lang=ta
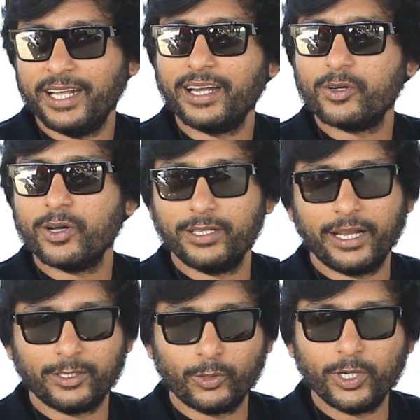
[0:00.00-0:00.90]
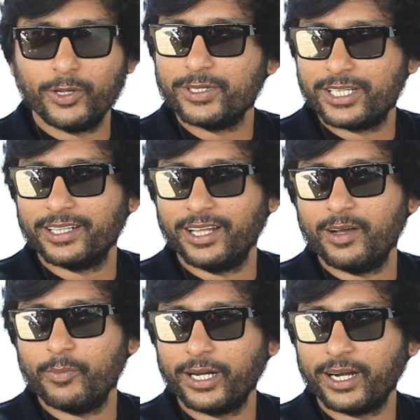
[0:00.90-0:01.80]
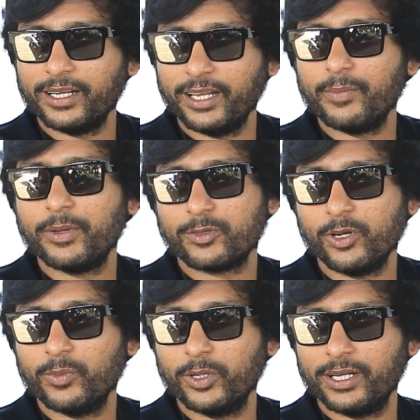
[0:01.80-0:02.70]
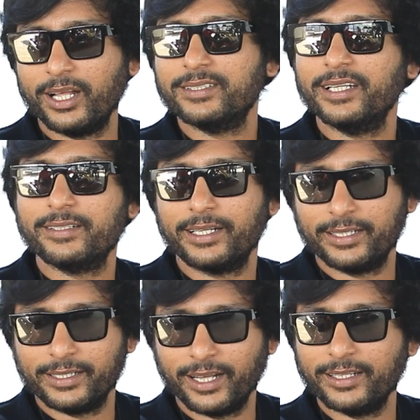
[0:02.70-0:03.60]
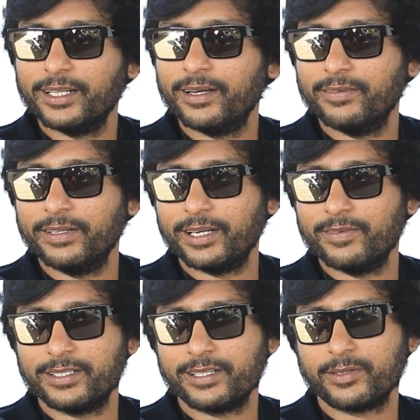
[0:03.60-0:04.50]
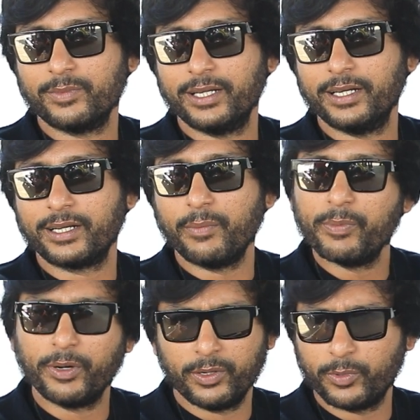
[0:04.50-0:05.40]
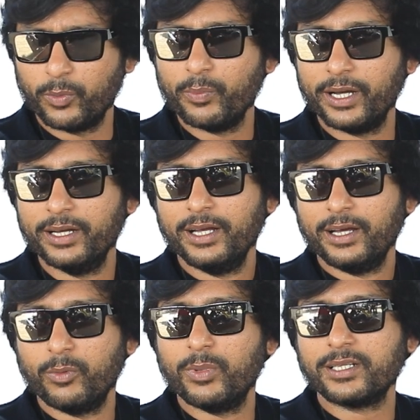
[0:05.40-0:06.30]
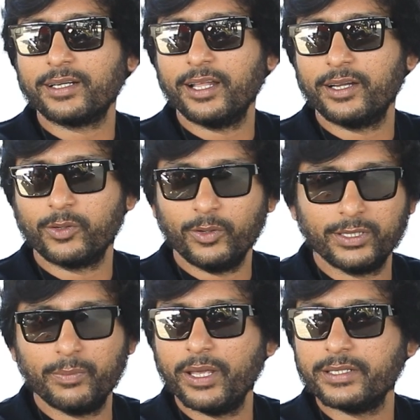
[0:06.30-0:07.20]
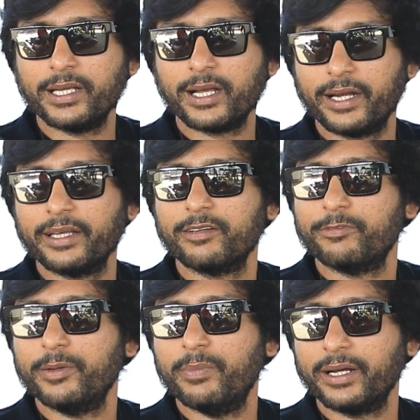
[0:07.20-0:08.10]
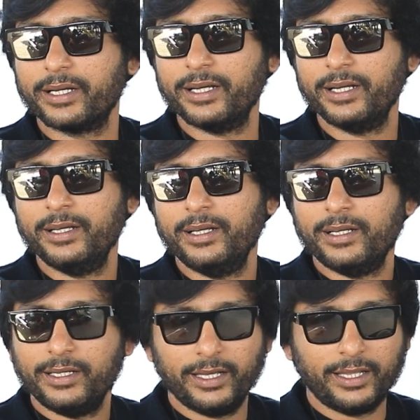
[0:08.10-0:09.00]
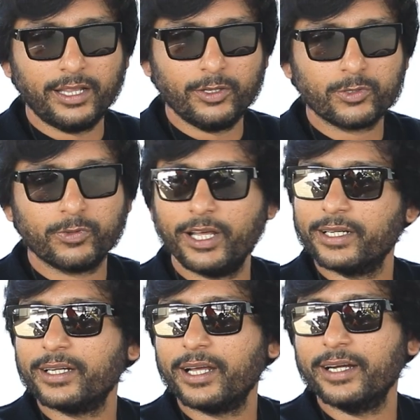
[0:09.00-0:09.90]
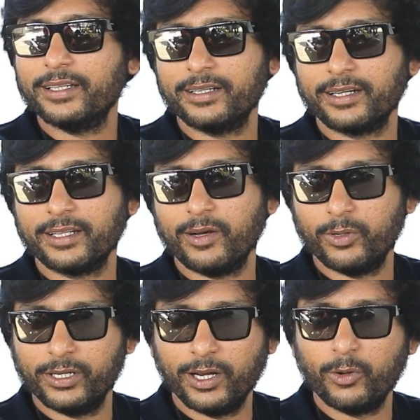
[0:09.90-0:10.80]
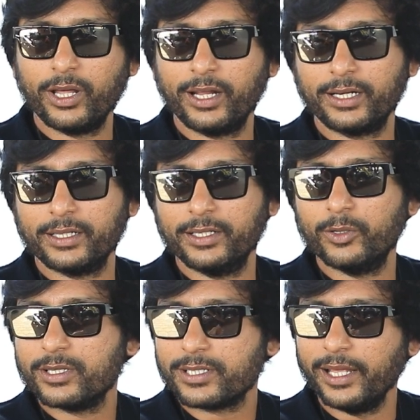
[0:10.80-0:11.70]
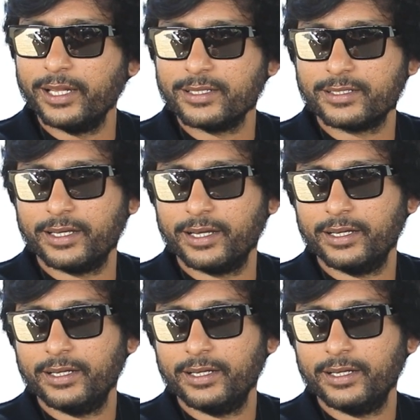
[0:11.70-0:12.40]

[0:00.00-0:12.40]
எனக்கும் அது எனக்கு தோணுன விஷயந்தான் பட் ஆனால் நிறைய பேர் சொல்லும்போது நான் அது சீரியஸாக எடுத்துக்கிட்டேன் அதுதான் வீட்டில் விசேஷமில் கம்மி பண்ணியிருப்போம் ரொம்ப ரொம்ப சட்டிலாக இருக்கும் வந்து பேசிக்காக கிடைக்கிற ஃபீட்பேக்கை ஏதாவது யூஸ்ஃபுல்லாக இருக்குன்னா எடுத்துக்கிறது தான் ஒன்று லவுடாக இருக்கிறது இன்னொன்று சைலன்ஸு